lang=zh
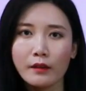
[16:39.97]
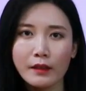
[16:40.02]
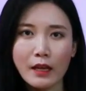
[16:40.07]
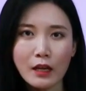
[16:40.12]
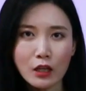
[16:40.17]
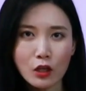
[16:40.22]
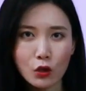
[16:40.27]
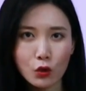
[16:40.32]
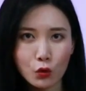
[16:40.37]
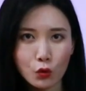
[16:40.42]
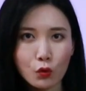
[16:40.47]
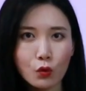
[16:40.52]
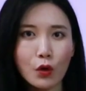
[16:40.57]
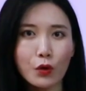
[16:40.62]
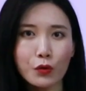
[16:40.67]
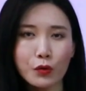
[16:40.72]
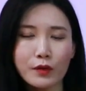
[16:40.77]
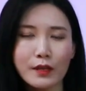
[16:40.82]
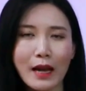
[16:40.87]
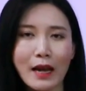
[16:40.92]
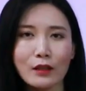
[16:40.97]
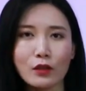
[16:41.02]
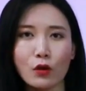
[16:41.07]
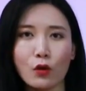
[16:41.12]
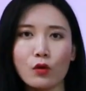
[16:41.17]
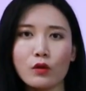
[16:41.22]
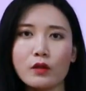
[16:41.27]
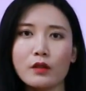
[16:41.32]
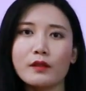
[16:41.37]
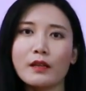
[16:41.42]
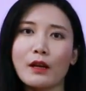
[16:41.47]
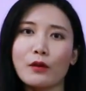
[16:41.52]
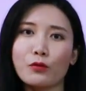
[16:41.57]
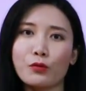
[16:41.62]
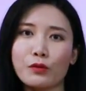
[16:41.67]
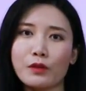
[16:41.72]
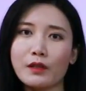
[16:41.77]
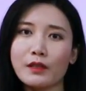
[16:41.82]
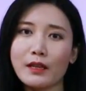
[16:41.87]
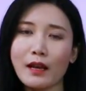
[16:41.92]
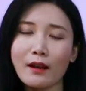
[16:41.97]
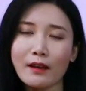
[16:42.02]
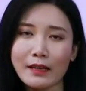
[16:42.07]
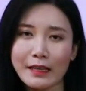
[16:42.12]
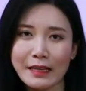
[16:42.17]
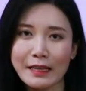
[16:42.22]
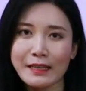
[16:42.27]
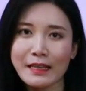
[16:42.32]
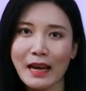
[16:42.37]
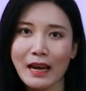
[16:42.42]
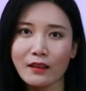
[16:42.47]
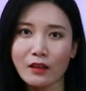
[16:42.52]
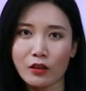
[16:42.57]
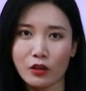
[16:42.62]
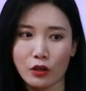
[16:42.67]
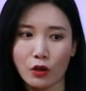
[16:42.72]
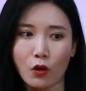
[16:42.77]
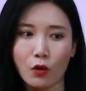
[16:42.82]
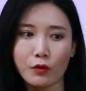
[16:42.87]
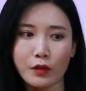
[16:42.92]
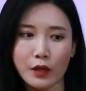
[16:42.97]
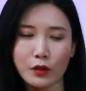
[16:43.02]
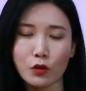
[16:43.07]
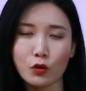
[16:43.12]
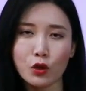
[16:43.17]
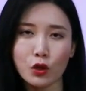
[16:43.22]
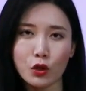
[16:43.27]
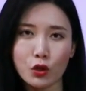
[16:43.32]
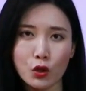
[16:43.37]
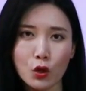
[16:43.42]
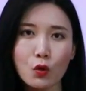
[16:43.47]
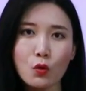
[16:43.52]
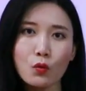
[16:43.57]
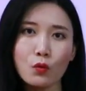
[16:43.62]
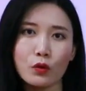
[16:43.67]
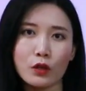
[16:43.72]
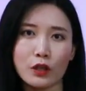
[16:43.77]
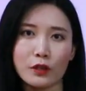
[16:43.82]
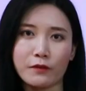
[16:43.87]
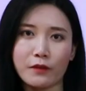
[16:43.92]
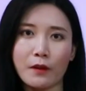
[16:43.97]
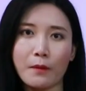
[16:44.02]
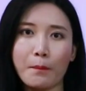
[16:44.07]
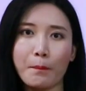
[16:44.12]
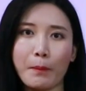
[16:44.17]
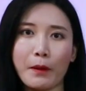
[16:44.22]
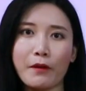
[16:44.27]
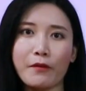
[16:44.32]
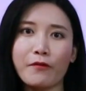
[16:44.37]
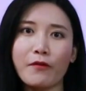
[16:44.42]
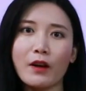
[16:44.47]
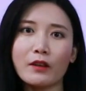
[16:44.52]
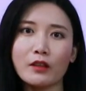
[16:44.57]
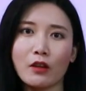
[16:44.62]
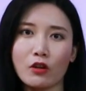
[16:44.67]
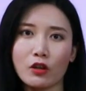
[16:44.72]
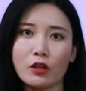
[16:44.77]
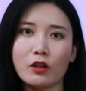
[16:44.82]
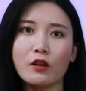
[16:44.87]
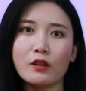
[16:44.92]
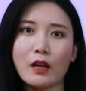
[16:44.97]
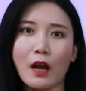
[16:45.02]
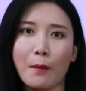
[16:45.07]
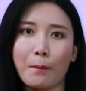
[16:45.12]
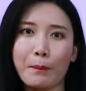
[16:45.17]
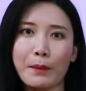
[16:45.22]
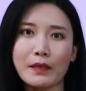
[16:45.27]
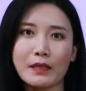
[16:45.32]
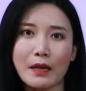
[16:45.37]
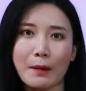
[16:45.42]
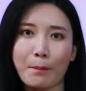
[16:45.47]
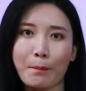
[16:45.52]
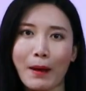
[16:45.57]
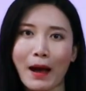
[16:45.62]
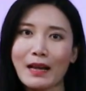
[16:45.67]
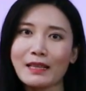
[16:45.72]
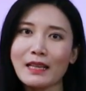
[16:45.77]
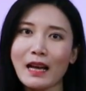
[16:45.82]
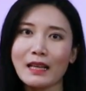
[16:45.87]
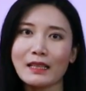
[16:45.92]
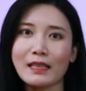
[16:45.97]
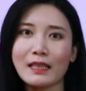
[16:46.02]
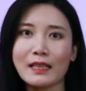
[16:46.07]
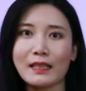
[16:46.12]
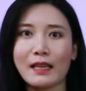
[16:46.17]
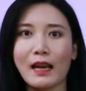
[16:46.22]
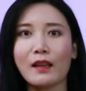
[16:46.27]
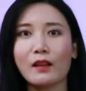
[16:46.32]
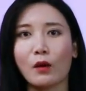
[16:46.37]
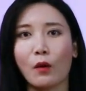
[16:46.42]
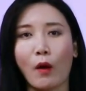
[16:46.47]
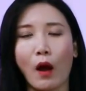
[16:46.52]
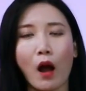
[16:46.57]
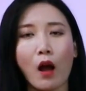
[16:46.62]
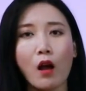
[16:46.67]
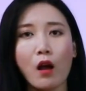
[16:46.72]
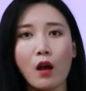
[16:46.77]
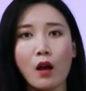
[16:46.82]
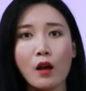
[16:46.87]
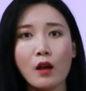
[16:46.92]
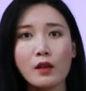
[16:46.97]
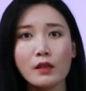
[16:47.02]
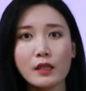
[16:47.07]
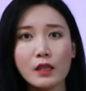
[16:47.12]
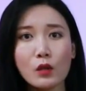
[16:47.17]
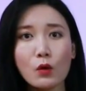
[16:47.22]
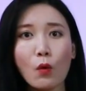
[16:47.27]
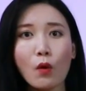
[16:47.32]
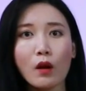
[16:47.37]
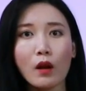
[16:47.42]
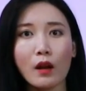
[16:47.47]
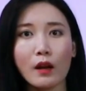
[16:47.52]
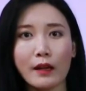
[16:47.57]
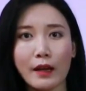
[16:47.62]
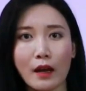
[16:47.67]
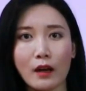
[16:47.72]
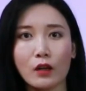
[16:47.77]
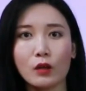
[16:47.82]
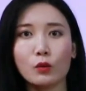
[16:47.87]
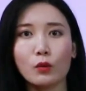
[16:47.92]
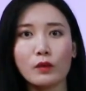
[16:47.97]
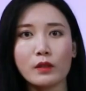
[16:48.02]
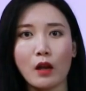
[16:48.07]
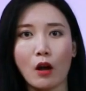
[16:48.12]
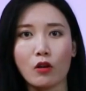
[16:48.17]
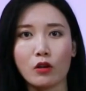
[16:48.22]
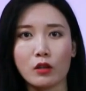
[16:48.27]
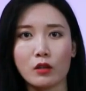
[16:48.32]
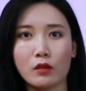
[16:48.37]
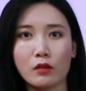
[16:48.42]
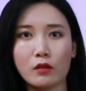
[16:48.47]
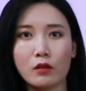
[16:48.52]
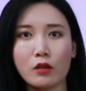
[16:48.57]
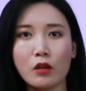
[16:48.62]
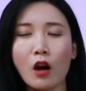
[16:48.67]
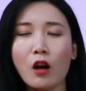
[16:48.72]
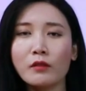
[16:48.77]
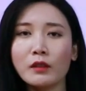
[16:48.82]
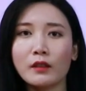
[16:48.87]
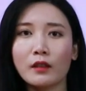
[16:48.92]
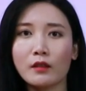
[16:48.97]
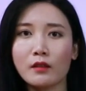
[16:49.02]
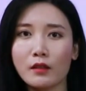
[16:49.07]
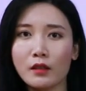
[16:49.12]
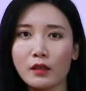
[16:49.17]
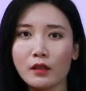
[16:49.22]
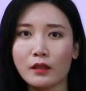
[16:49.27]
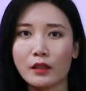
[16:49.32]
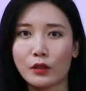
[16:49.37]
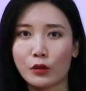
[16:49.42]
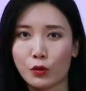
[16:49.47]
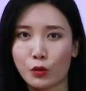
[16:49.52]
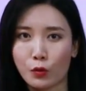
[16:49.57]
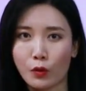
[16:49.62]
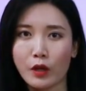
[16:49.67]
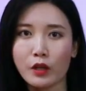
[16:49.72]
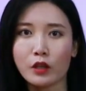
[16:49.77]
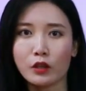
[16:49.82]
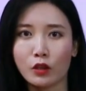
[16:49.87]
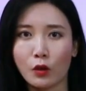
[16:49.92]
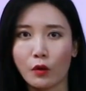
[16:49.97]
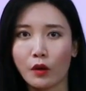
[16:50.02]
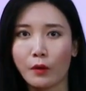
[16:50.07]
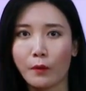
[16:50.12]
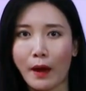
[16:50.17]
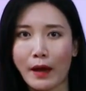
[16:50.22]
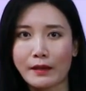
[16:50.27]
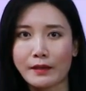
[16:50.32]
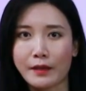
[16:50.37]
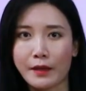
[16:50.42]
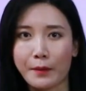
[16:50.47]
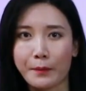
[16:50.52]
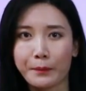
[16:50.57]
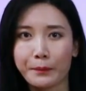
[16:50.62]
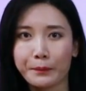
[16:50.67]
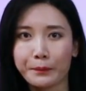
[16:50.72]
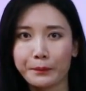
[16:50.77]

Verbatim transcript: 但是如果瑜伽球是在许金山离家的时候，也就是中午时分被放到车上，并且拔下气塞的话， 经过了两个多小时，车内的气体随时都会外泄。